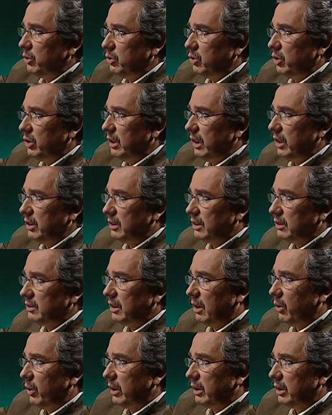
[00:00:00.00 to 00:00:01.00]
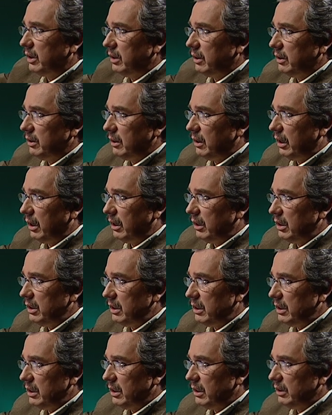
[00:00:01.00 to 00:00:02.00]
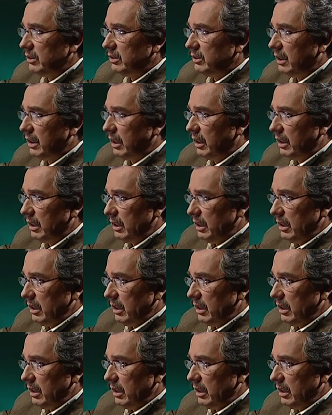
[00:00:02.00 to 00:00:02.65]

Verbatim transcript: yo ya he trazado aquí la línea esta,